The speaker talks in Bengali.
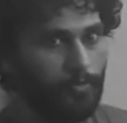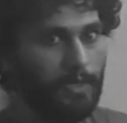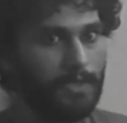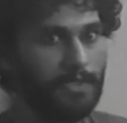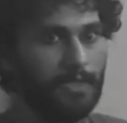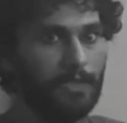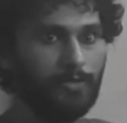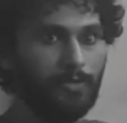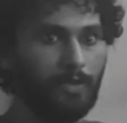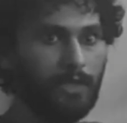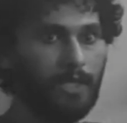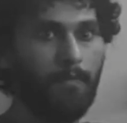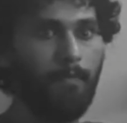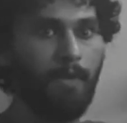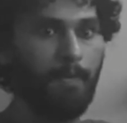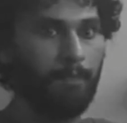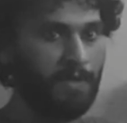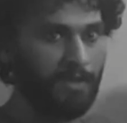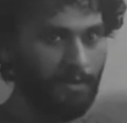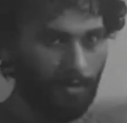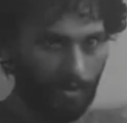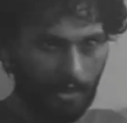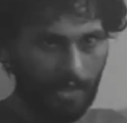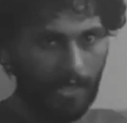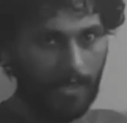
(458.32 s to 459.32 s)
তোমার চিত্রকে
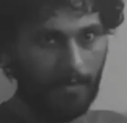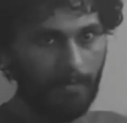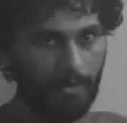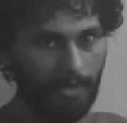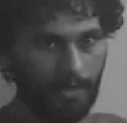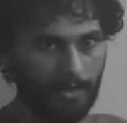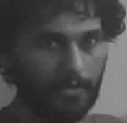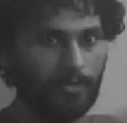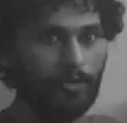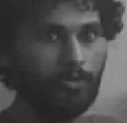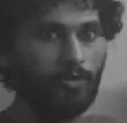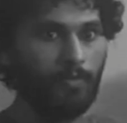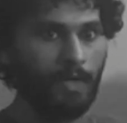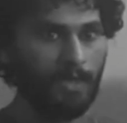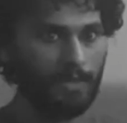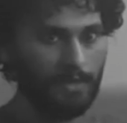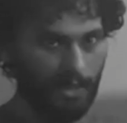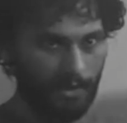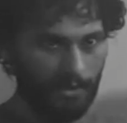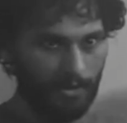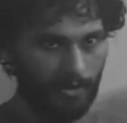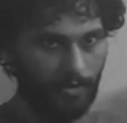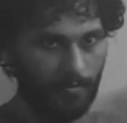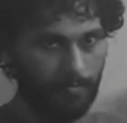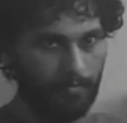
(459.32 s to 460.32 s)
ম্যাপিং করা লাগবে এটা তো তোমার
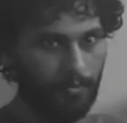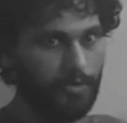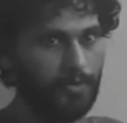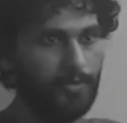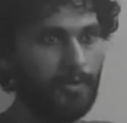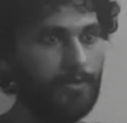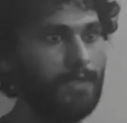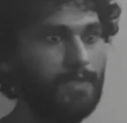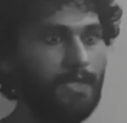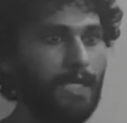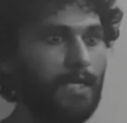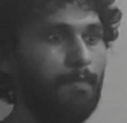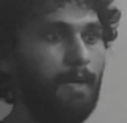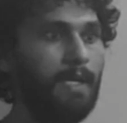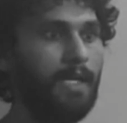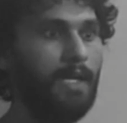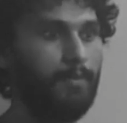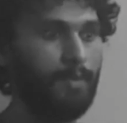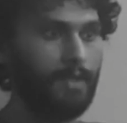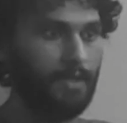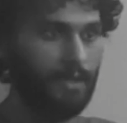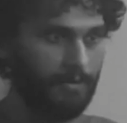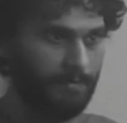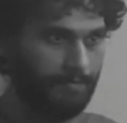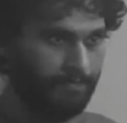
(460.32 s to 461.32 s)
দায়িত্ব প্রশ্ন তো স্যার
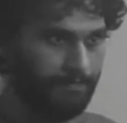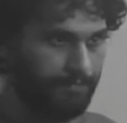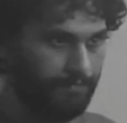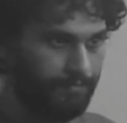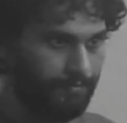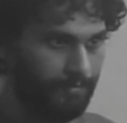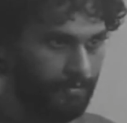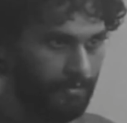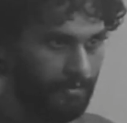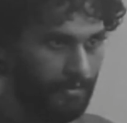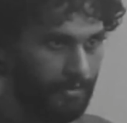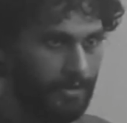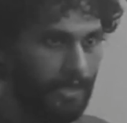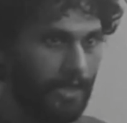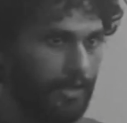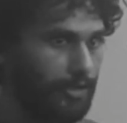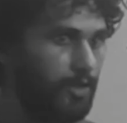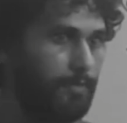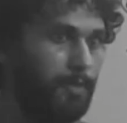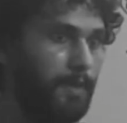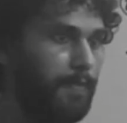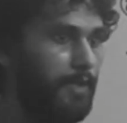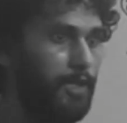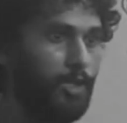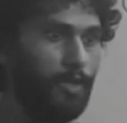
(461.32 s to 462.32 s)
বানাবেই স্যার
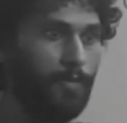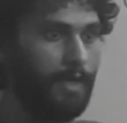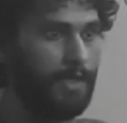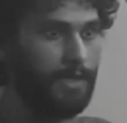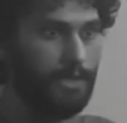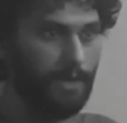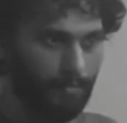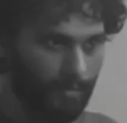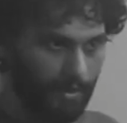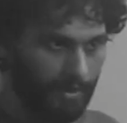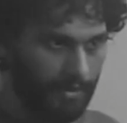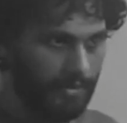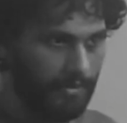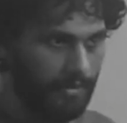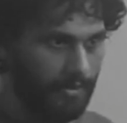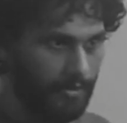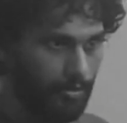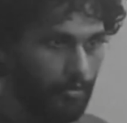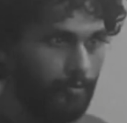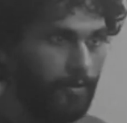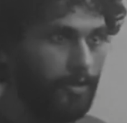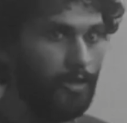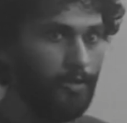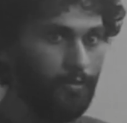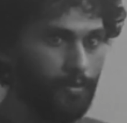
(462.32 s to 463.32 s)
তো বিভিন্ন মান দিবেই
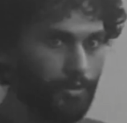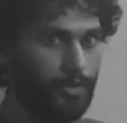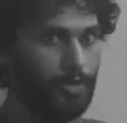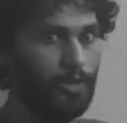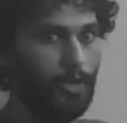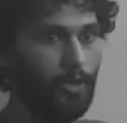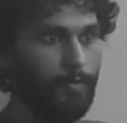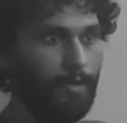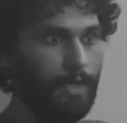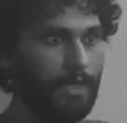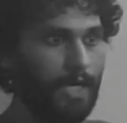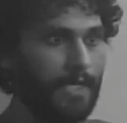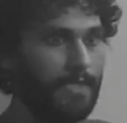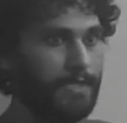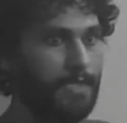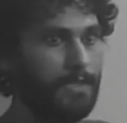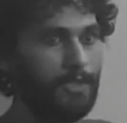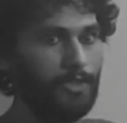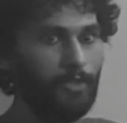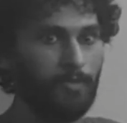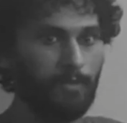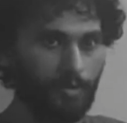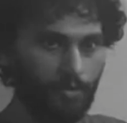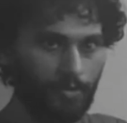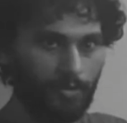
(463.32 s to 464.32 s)
তুমি তো বুঝতে হবে কার সাথে
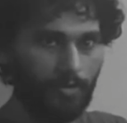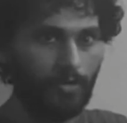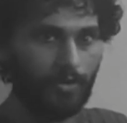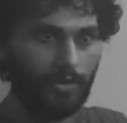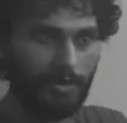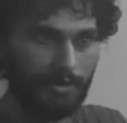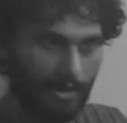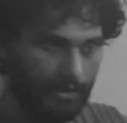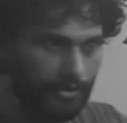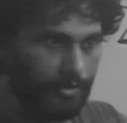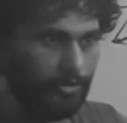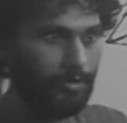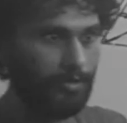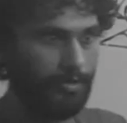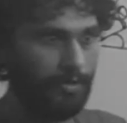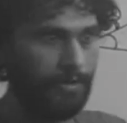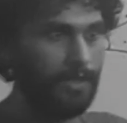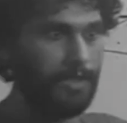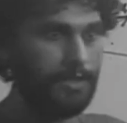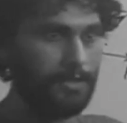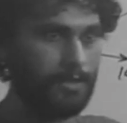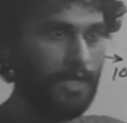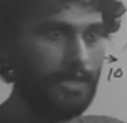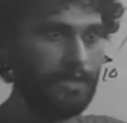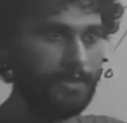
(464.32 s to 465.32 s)
তুমি কোন ধরতে চাচ্ছ
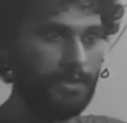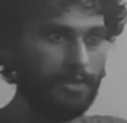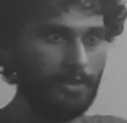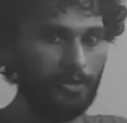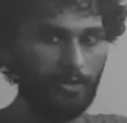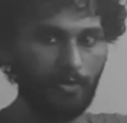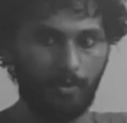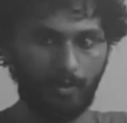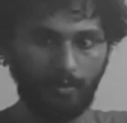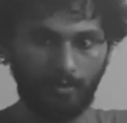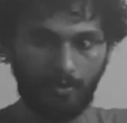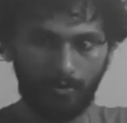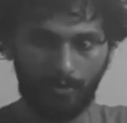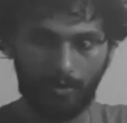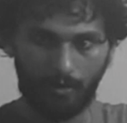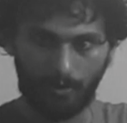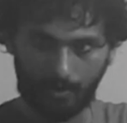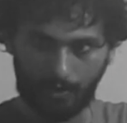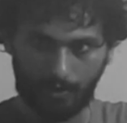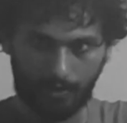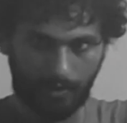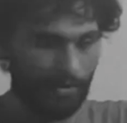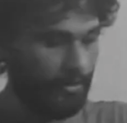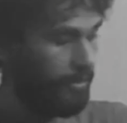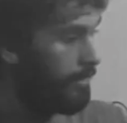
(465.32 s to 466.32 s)
যার সাথে তুমি কোন
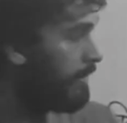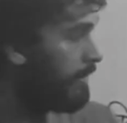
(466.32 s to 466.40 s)
ধরতেছো